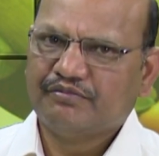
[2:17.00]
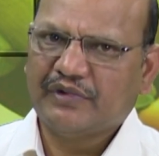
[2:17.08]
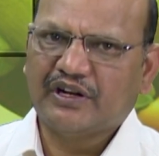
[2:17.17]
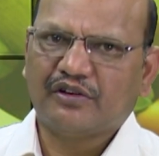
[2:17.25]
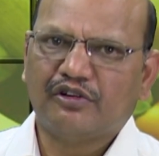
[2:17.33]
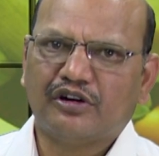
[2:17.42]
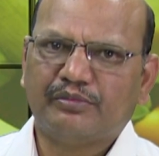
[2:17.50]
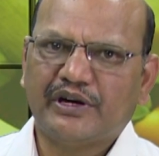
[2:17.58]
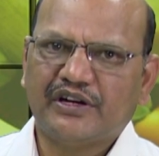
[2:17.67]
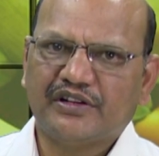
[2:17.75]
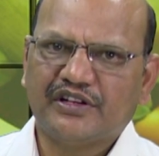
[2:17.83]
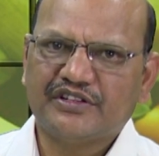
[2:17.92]
మన
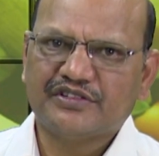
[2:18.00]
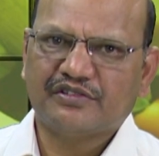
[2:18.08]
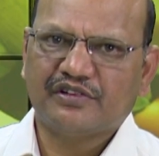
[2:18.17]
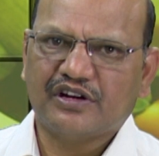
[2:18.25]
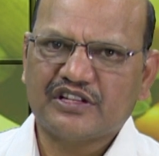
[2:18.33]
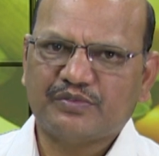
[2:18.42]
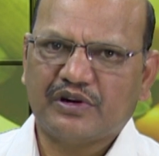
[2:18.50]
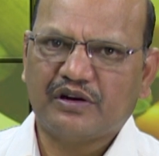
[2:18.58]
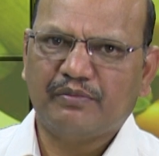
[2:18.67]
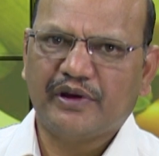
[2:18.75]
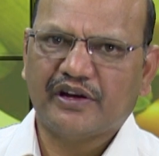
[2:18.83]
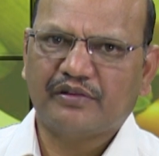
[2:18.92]
గవర్నమెంట్ నేచర్ క్యూర్
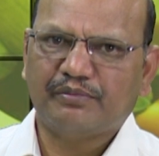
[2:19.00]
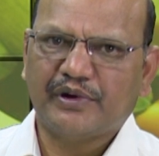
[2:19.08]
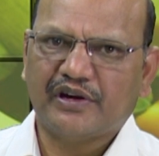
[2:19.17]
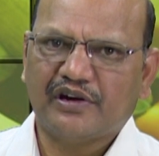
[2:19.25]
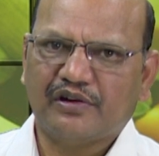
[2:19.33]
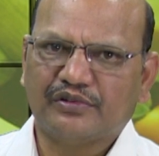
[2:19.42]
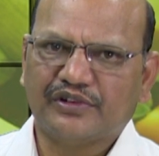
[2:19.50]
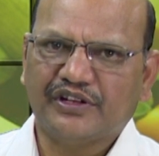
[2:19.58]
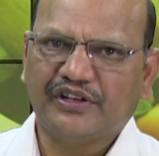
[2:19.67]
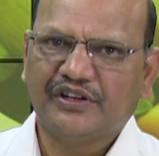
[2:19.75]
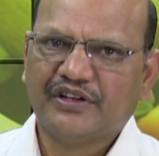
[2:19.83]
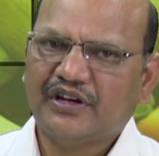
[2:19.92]
హాస్పిటల్ బేగంపేటలో
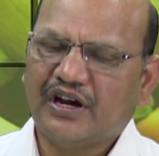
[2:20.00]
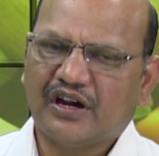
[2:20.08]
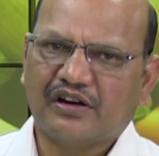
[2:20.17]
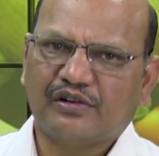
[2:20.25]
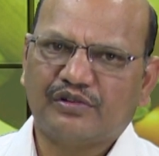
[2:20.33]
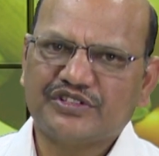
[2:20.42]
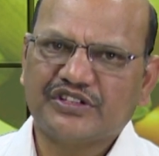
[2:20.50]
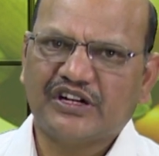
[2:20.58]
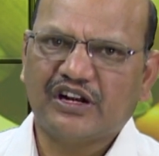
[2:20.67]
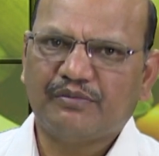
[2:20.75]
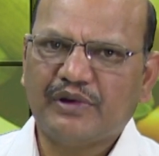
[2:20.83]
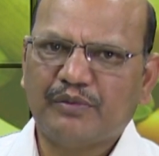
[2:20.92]
ఉంది అక్కడికి
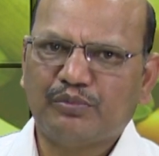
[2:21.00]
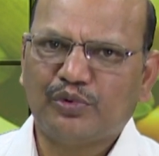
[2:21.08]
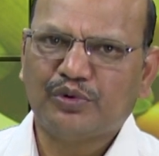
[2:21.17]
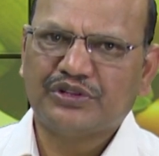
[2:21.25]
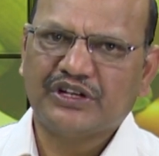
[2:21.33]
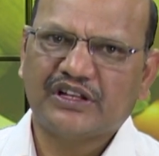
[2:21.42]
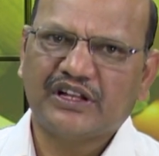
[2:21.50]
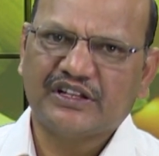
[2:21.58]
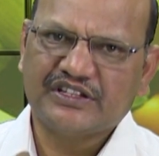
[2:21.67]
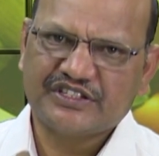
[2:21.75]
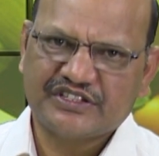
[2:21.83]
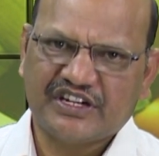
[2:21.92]
వచ్చినట్లు మేము పూర్తిగా
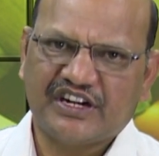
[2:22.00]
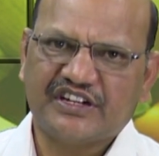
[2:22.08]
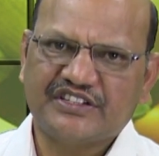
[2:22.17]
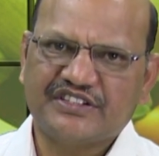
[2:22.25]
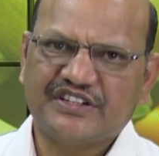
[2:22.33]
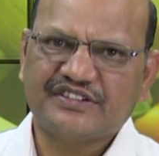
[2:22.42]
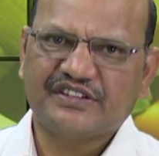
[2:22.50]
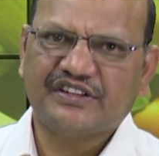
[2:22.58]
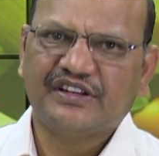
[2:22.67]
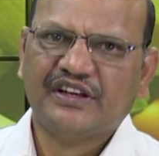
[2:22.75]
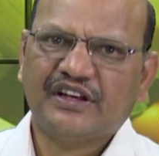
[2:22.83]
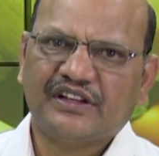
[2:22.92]
దాన్ని స్టడీ చేసి
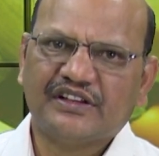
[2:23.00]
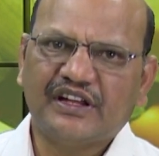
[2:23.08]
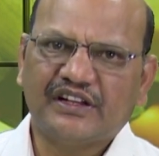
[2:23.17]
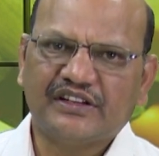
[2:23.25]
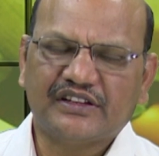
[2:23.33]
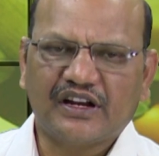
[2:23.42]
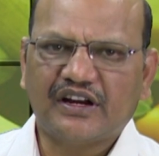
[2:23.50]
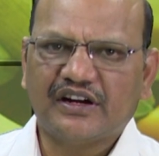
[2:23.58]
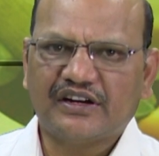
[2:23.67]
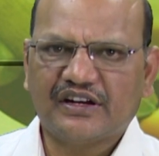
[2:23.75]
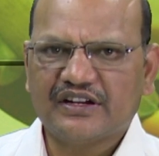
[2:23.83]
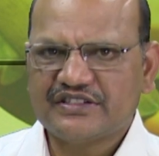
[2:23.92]
దానికి
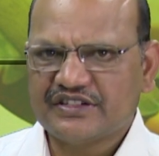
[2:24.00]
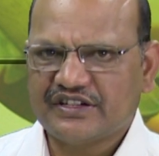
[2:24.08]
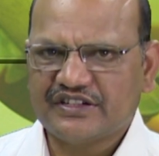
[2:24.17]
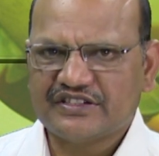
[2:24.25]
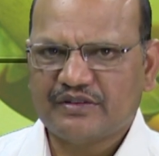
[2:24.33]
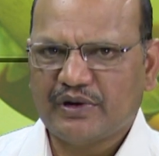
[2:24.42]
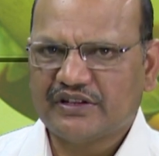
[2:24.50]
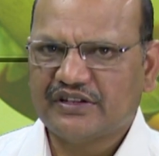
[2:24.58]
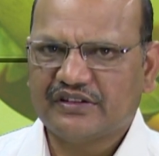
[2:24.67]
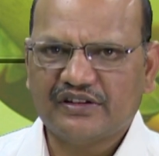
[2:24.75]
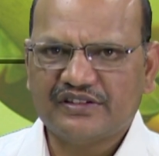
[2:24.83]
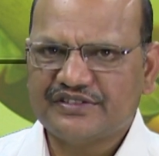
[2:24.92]
తగ్గట్టుగా చికిత్స
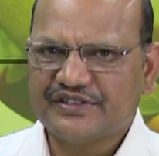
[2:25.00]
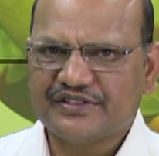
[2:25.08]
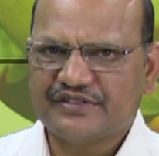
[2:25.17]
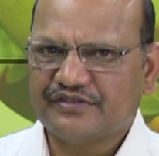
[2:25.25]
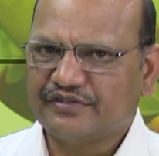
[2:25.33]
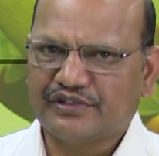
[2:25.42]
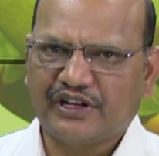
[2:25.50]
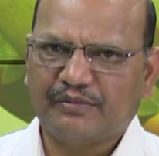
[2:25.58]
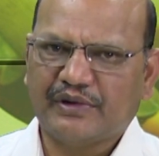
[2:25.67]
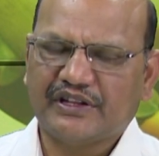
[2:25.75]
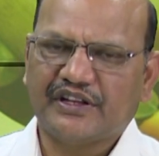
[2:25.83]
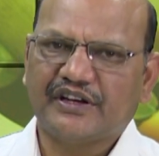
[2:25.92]
పద్ధతులు ఉంటాయి
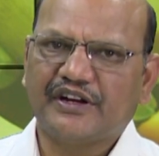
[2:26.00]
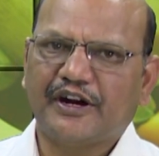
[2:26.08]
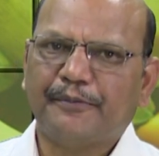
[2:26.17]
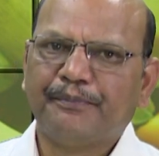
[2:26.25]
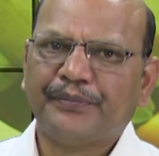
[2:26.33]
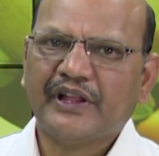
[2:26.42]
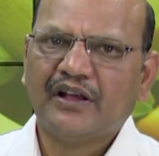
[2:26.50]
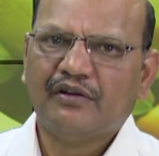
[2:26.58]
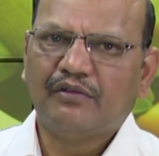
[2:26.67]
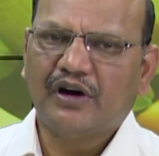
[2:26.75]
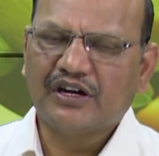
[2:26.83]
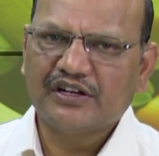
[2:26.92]
మా దగ్గర
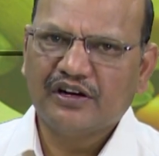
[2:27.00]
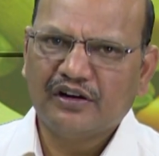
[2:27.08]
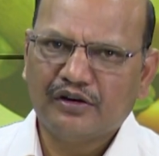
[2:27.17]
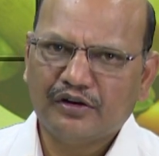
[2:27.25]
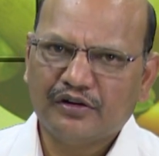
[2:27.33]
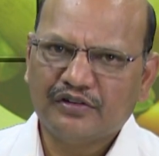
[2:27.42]
వాటిలో